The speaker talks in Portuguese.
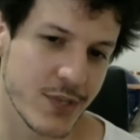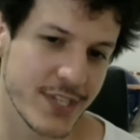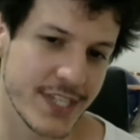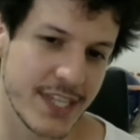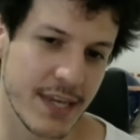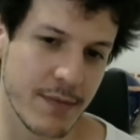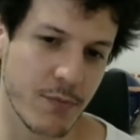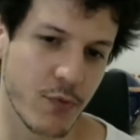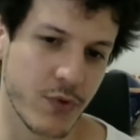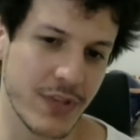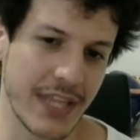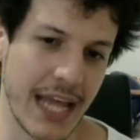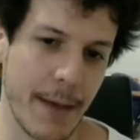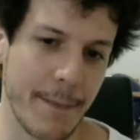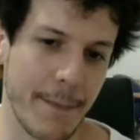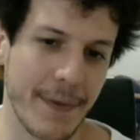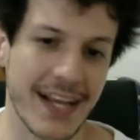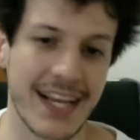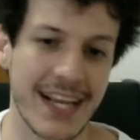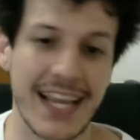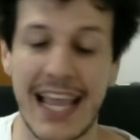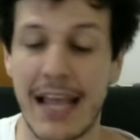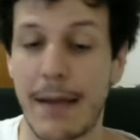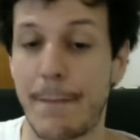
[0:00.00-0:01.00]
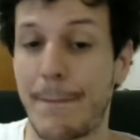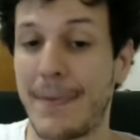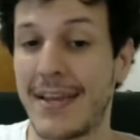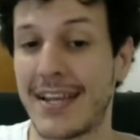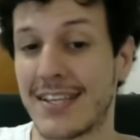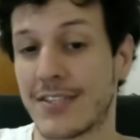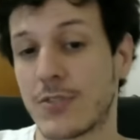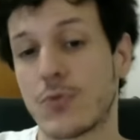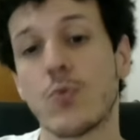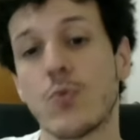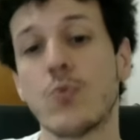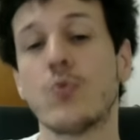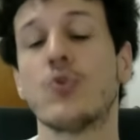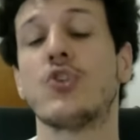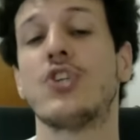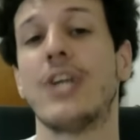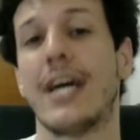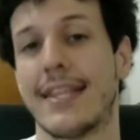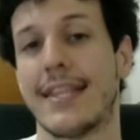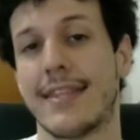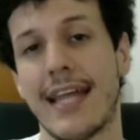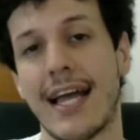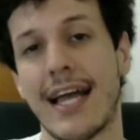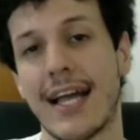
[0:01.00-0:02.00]
você mudar para ganhar apenas um
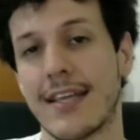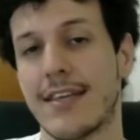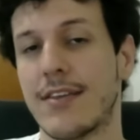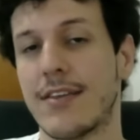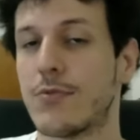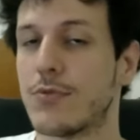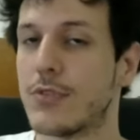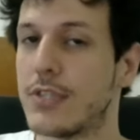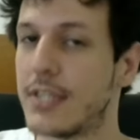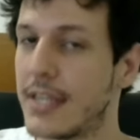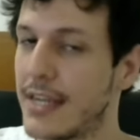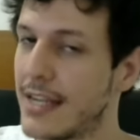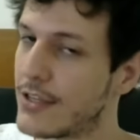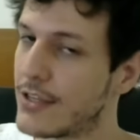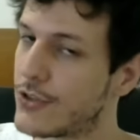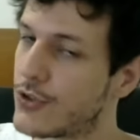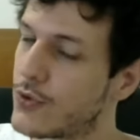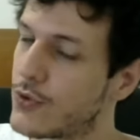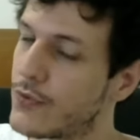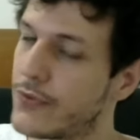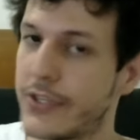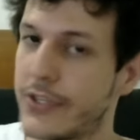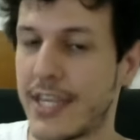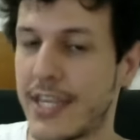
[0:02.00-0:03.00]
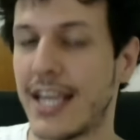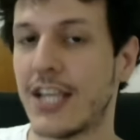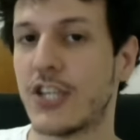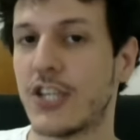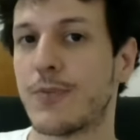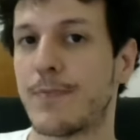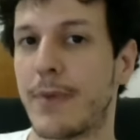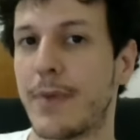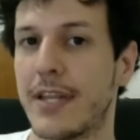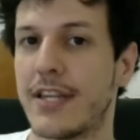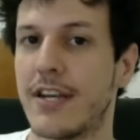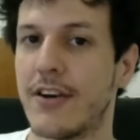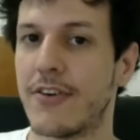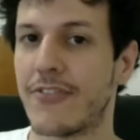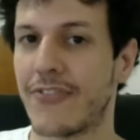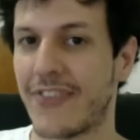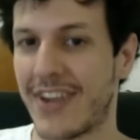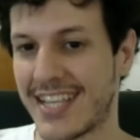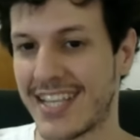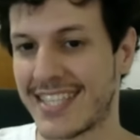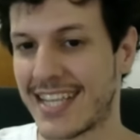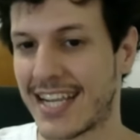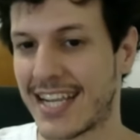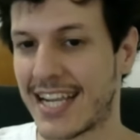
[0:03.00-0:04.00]
de ataque não seria suficiente para
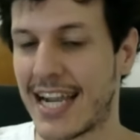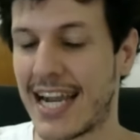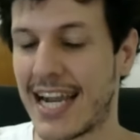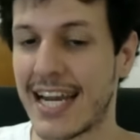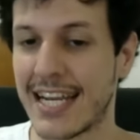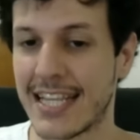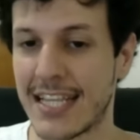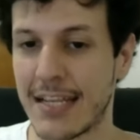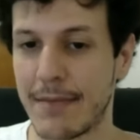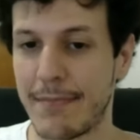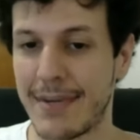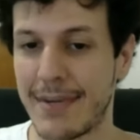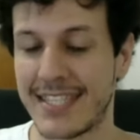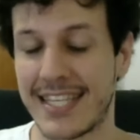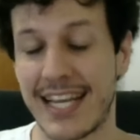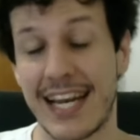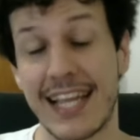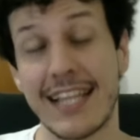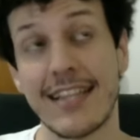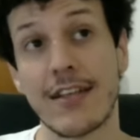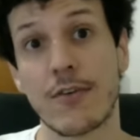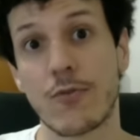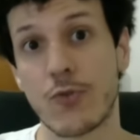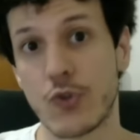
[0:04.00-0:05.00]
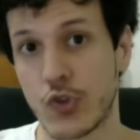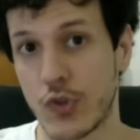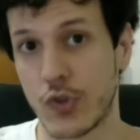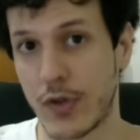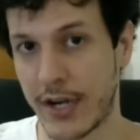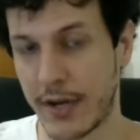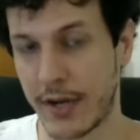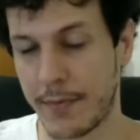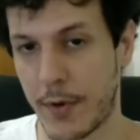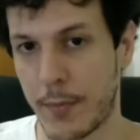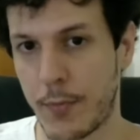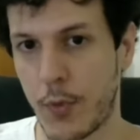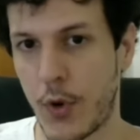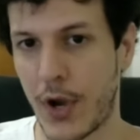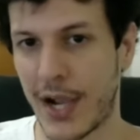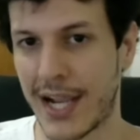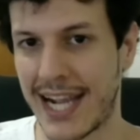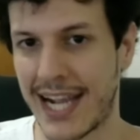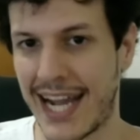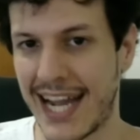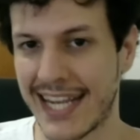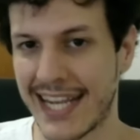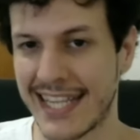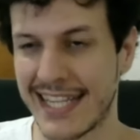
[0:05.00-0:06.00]
nerfar essa carta, mas ela ainda continuaria uma boa
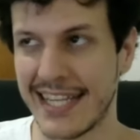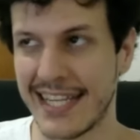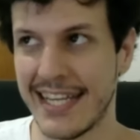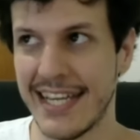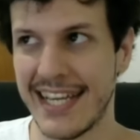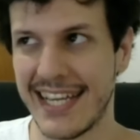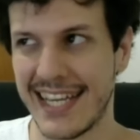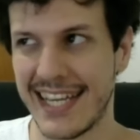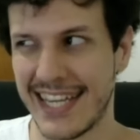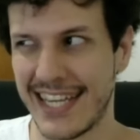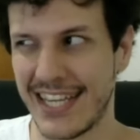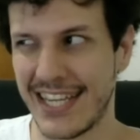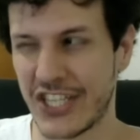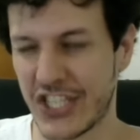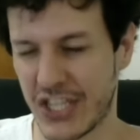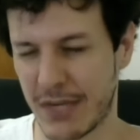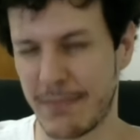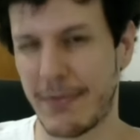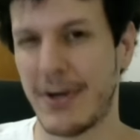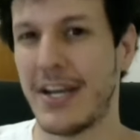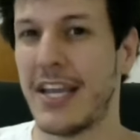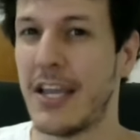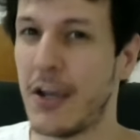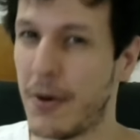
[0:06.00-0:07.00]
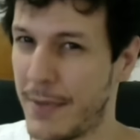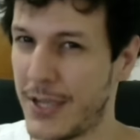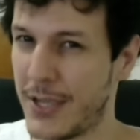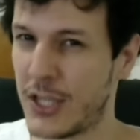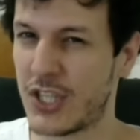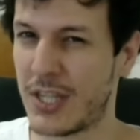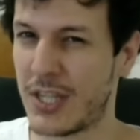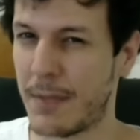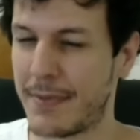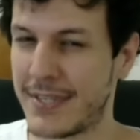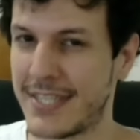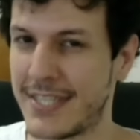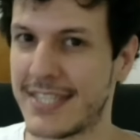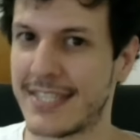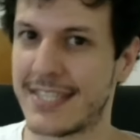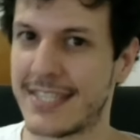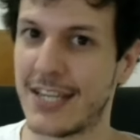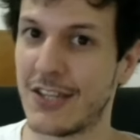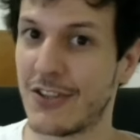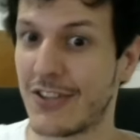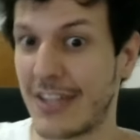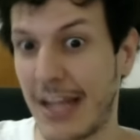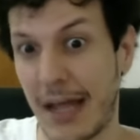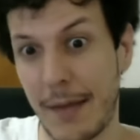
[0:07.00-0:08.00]
carta e Xamã realmente está
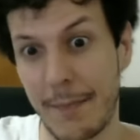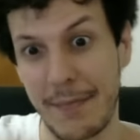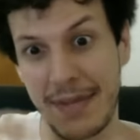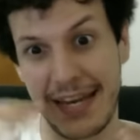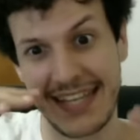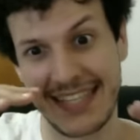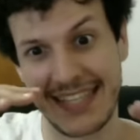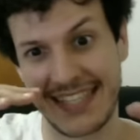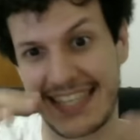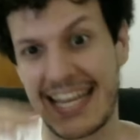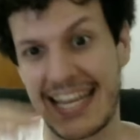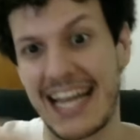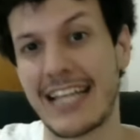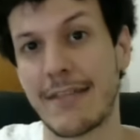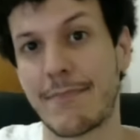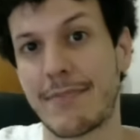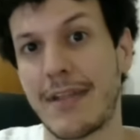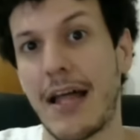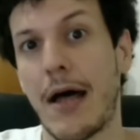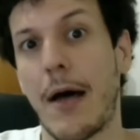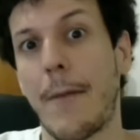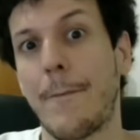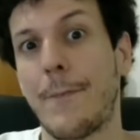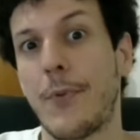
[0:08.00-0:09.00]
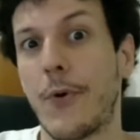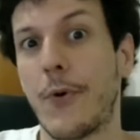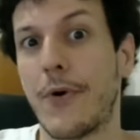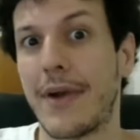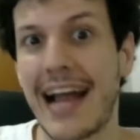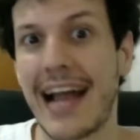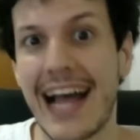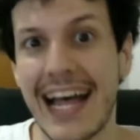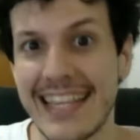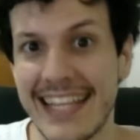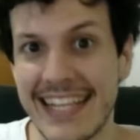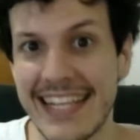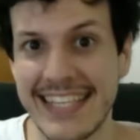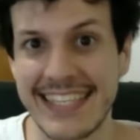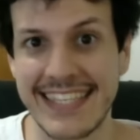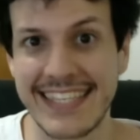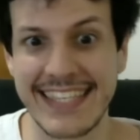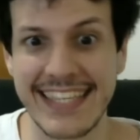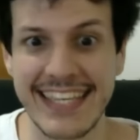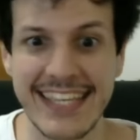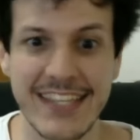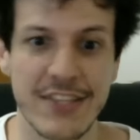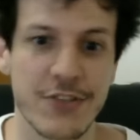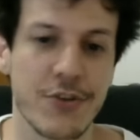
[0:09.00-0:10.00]
precisando dar uma amenizada, dar uma piorada em
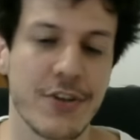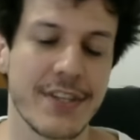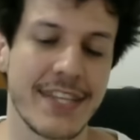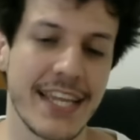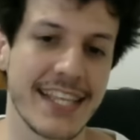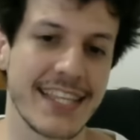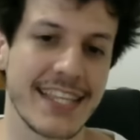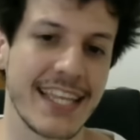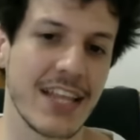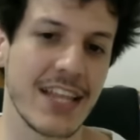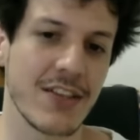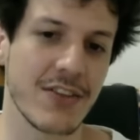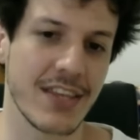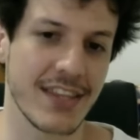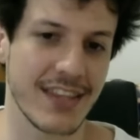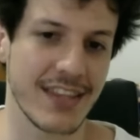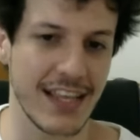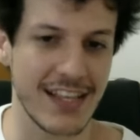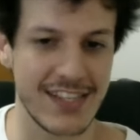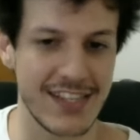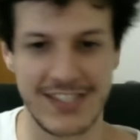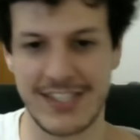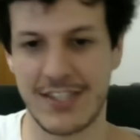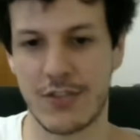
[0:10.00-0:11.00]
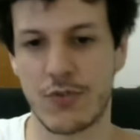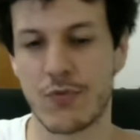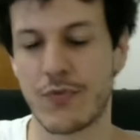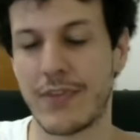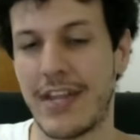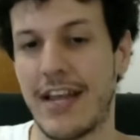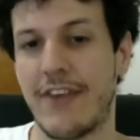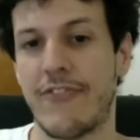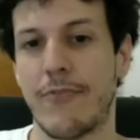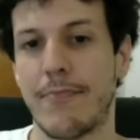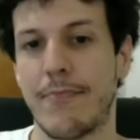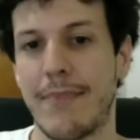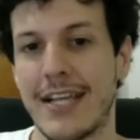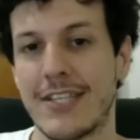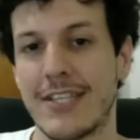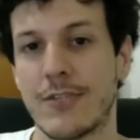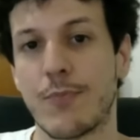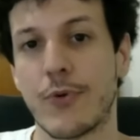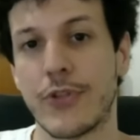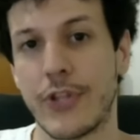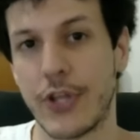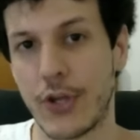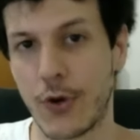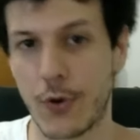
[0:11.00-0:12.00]
si, então até entendo que tenha sido um nerf
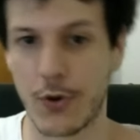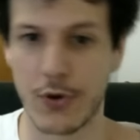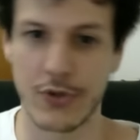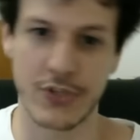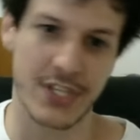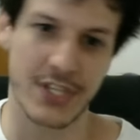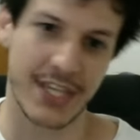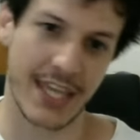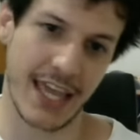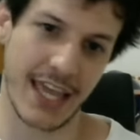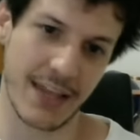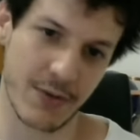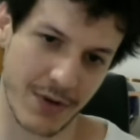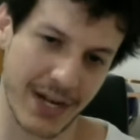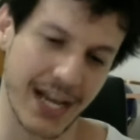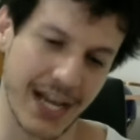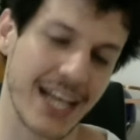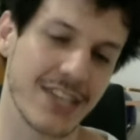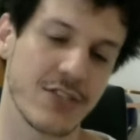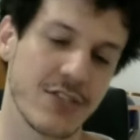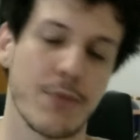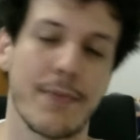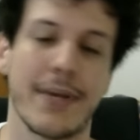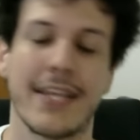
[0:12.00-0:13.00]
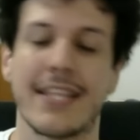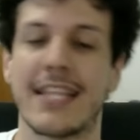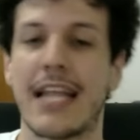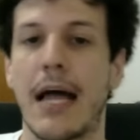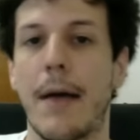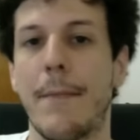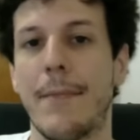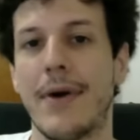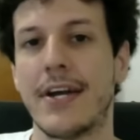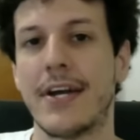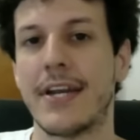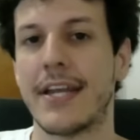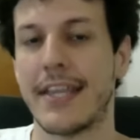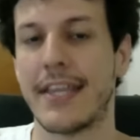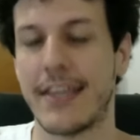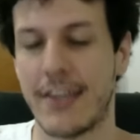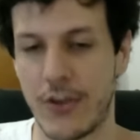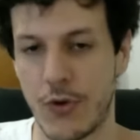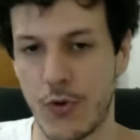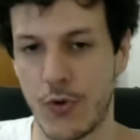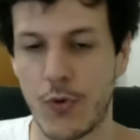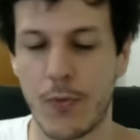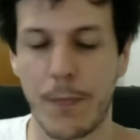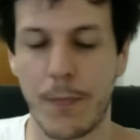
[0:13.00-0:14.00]
mais poderoso, que é no caso aumentar a mana
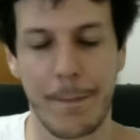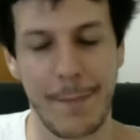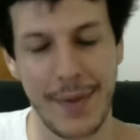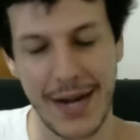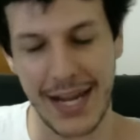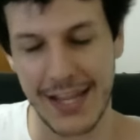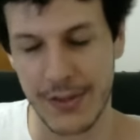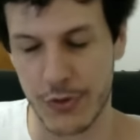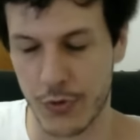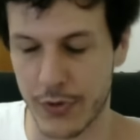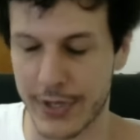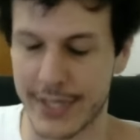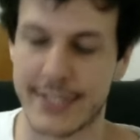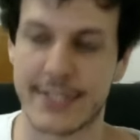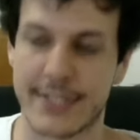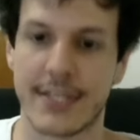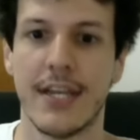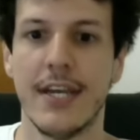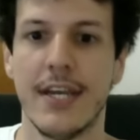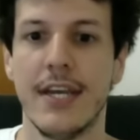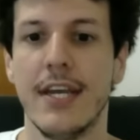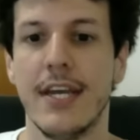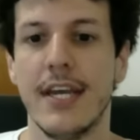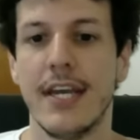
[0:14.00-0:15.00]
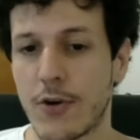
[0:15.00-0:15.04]
em 1 para 2.